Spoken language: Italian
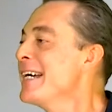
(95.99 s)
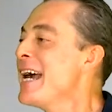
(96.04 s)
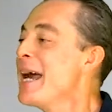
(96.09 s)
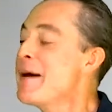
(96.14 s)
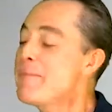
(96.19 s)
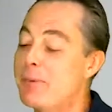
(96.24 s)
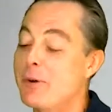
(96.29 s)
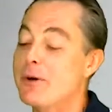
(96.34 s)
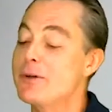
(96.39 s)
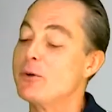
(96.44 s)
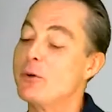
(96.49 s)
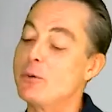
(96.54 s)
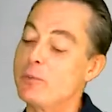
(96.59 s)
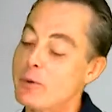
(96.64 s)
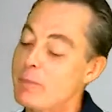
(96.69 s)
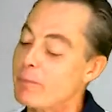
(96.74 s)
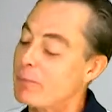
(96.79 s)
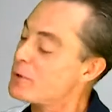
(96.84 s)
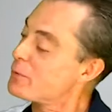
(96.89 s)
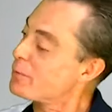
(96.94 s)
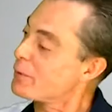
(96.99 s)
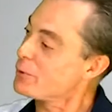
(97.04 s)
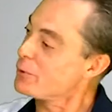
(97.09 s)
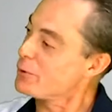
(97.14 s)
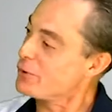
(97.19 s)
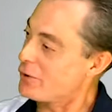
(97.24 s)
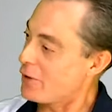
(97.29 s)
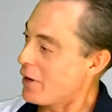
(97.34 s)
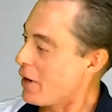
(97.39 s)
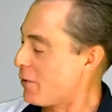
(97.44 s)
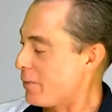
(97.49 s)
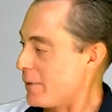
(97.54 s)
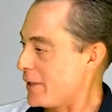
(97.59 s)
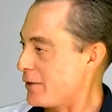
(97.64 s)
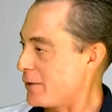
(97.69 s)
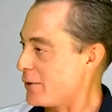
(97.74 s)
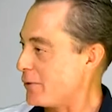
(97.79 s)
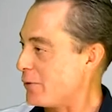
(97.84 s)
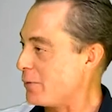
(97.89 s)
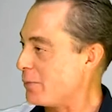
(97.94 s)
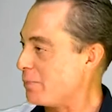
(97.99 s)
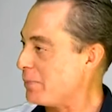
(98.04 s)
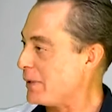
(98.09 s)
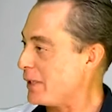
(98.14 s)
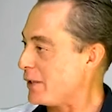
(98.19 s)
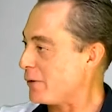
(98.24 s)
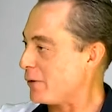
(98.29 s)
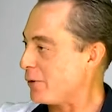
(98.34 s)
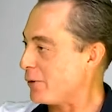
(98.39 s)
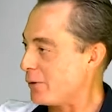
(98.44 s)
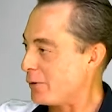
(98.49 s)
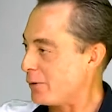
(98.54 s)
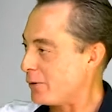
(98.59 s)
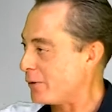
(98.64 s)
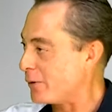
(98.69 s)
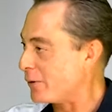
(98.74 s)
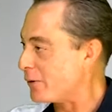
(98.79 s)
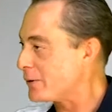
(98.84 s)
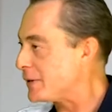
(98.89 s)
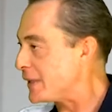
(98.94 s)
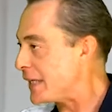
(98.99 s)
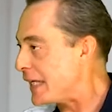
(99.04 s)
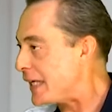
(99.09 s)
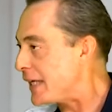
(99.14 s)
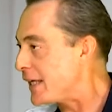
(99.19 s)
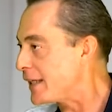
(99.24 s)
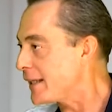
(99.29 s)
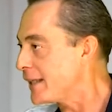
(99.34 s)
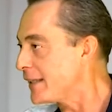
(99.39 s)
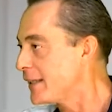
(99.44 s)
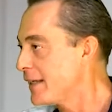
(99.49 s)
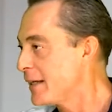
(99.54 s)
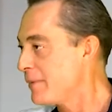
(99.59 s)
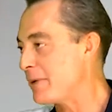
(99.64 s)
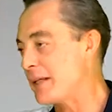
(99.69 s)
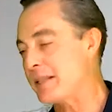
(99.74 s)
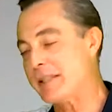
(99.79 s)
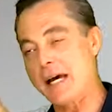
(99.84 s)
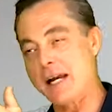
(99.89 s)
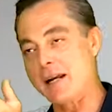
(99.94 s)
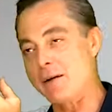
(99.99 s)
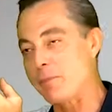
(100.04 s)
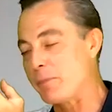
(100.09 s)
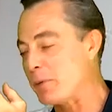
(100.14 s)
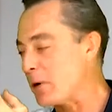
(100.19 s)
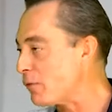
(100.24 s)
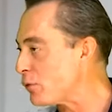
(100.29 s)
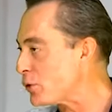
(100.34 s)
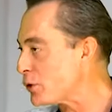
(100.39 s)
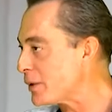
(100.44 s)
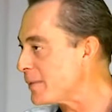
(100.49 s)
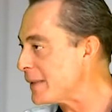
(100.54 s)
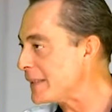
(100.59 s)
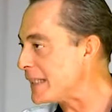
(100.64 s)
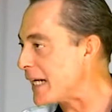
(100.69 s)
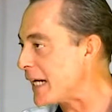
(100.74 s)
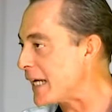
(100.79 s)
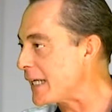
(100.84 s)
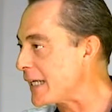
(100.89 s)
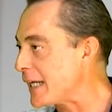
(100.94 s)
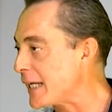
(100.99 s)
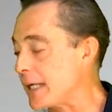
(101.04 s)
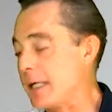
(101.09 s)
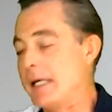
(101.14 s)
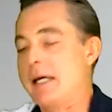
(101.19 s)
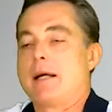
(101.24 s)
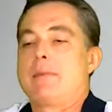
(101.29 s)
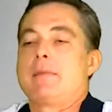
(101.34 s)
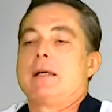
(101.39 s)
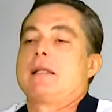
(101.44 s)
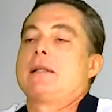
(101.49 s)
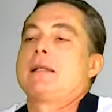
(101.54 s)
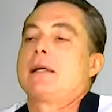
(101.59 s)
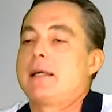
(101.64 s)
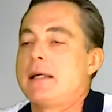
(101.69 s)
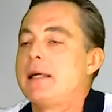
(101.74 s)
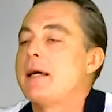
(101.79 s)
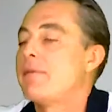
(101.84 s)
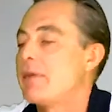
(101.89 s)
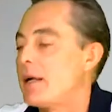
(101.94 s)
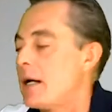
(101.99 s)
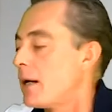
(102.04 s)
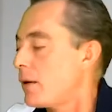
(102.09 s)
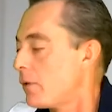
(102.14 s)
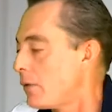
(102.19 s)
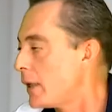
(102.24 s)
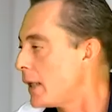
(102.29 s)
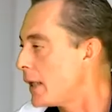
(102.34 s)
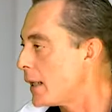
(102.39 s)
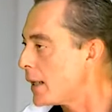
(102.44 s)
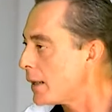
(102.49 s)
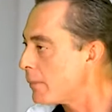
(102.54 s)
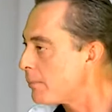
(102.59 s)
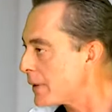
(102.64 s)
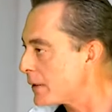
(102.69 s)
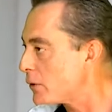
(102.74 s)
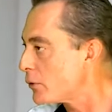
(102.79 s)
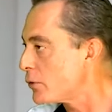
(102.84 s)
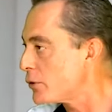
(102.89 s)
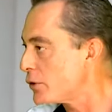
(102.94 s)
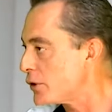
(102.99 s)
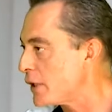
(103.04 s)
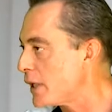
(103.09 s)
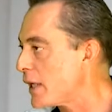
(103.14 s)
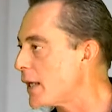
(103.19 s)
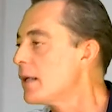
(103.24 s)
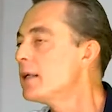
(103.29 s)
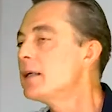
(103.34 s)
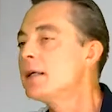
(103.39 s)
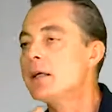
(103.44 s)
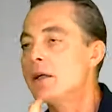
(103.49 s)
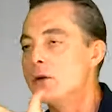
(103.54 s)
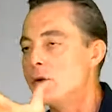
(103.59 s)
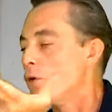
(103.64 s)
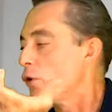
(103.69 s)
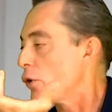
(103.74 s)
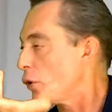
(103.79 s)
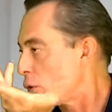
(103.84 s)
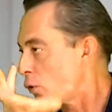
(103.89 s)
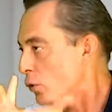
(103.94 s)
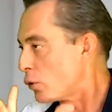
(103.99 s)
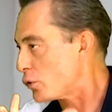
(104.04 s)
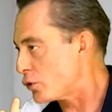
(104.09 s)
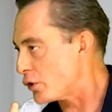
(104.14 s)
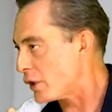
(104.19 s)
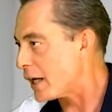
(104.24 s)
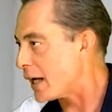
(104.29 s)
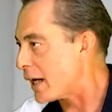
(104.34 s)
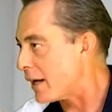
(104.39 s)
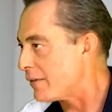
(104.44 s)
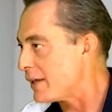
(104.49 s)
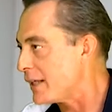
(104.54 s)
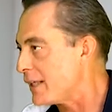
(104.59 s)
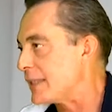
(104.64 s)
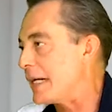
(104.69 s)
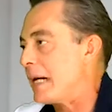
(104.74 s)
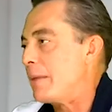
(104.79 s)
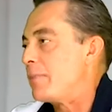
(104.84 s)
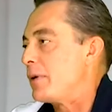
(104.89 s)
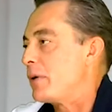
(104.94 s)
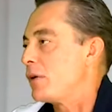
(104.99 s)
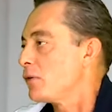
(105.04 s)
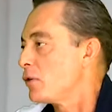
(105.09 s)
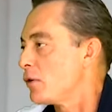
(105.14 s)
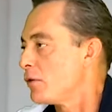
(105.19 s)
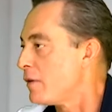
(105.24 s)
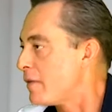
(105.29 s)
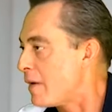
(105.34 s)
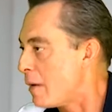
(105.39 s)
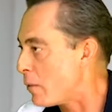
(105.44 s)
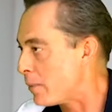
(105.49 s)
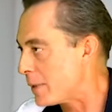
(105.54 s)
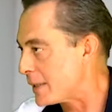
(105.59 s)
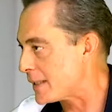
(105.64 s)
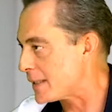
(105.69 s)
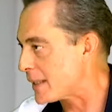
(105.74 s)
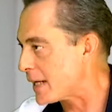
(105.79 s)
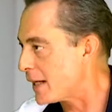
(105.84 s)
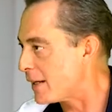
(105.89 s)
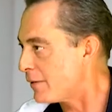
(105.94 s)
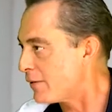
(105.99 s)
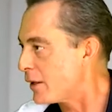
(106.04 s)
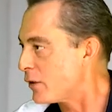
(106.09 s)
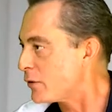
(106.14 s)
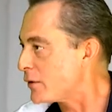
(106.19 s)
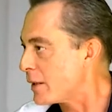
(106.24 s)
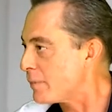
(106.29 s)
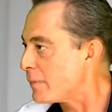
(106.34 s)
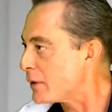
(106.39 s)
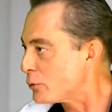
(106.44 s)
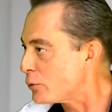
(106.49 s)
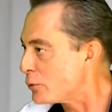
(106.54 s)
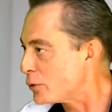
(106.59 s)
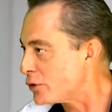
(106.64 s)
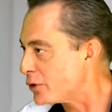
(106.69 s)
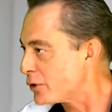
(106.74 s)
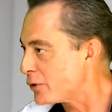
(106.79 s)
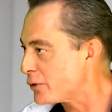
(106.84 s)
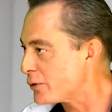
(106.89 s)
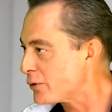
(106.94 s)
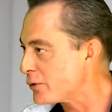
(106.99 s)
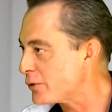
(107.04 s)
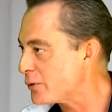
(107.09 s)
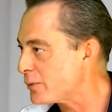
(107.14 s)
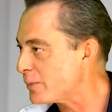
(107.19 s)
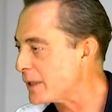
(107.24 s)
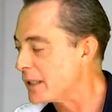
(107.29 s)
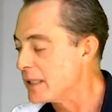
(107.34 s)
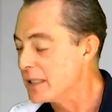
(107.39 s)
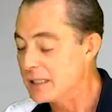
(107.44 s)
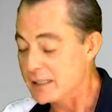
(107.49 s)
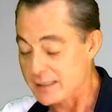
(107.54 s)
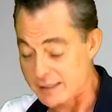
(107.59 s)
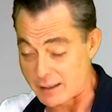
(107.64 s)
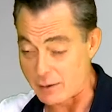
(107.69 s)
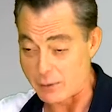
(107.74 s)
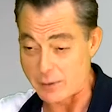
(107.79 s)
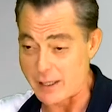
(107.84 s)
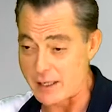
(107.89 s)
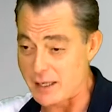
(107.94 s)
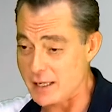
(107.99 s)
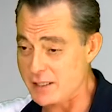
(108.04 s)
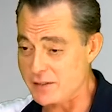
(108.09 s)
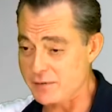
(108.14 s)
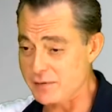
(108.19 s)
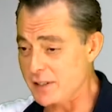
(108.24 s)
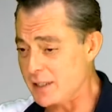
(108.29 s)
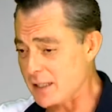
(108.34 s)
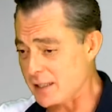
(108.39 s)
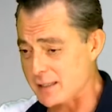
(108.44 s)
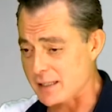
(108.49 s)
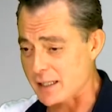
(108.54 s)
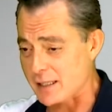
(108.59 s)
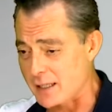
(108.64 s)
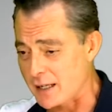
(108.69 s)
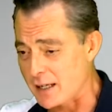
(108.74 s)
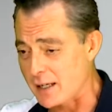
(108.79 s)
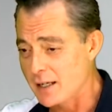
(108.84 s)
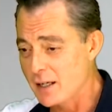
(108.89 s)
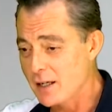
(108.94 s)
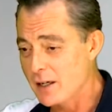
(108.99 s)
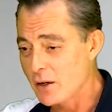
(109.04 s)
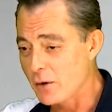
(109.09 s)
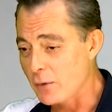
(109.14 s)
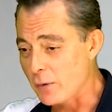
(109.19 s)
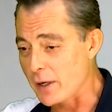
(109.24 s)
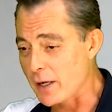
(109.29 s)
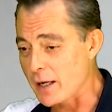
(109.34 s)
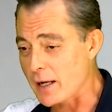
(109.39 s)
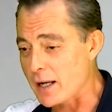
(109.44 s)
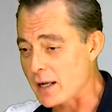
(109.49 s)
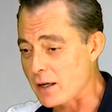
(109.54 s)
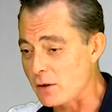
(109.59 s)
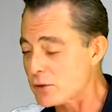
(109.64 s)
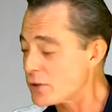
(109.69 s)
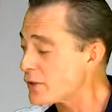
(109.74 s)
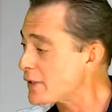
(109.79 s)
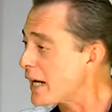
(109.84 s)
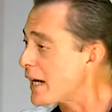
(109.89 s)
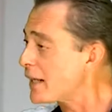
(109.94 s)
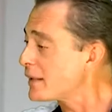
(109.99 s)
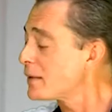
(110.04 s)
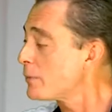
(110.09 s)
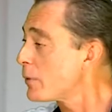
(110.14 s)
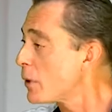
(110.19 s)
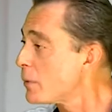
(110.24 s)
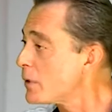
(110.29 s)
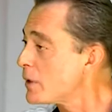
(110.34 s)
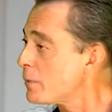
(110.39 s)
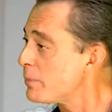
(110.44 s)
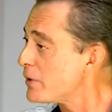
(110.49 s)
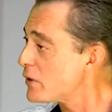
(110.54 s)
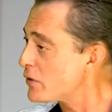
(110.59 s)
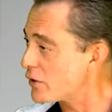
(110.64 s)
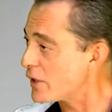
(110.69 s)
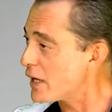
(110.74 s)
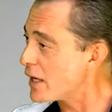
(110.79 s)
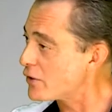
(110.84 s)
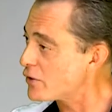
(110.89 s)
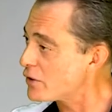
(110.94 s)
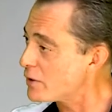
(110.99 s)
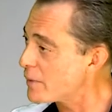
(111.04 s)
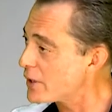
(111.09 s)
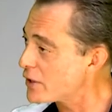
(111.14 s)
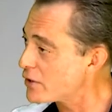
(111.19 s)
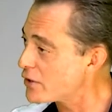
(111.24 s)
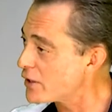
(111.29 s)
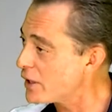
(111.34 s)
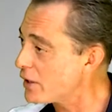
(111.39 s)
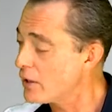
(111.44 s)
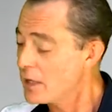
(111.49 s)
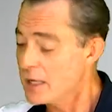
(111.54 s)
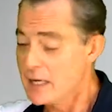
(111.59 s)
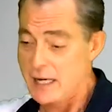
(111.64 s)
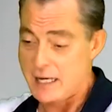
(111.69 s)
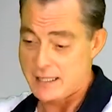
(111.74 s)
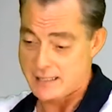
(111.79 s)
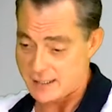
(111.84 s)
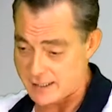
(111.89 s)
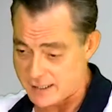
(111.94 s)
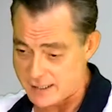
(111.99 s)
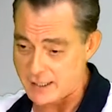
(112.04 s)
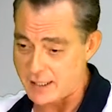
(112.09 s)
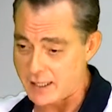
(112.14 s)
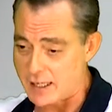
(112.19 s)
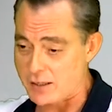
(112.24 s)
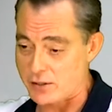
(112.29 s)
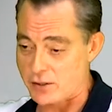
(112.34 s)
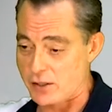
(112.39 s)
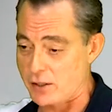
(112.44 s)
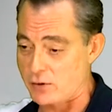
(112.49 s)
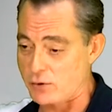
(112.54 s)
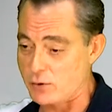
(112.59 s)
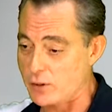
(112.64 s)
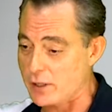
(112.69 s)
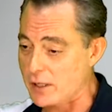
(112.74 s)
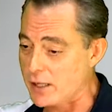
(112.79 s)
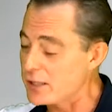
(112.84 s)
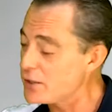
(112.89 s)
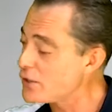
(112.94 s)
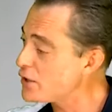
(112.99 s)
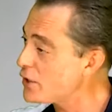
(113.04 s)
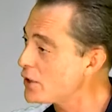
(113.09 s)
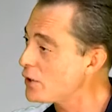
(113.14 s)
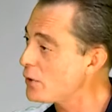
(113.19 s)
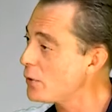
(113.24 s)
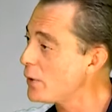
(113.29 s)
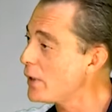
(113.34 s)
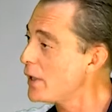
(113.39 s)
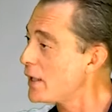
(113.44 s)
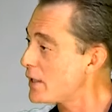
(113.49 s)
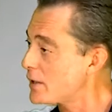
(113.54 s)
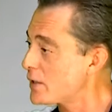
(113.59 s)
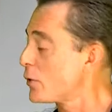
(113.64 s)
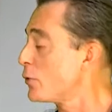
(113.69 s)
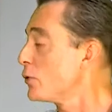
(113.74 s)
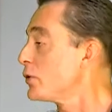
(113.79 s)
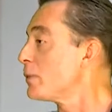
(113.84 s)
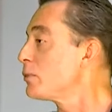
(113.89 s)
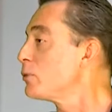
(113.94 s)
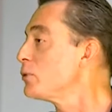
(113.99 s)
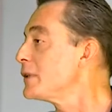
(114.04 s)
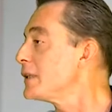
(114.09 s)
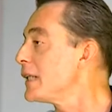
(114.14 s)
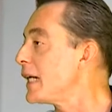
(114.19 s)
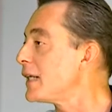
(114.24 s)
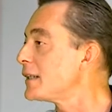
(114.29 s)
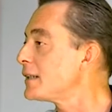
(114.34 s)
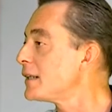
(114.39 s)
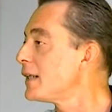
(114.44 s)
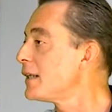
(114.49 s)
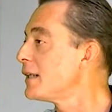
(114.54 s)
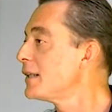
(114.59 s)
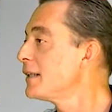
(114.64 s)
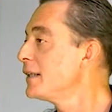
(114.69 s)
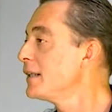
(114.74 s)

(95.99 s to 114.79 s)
e poi dopo in post-produzione hanno messo un piccolo trick per dare un po' la voce metallica. Chiaramente chi avrà quella patologia non riconoscerà la verità, però dovevamo passare a livello drammaturgico, insomma. Stata quella la sfida, è stata quella la, lo start proprio del personaggio di Marcello. E stasera c'è cioè, su Canale 5 la seconda puntata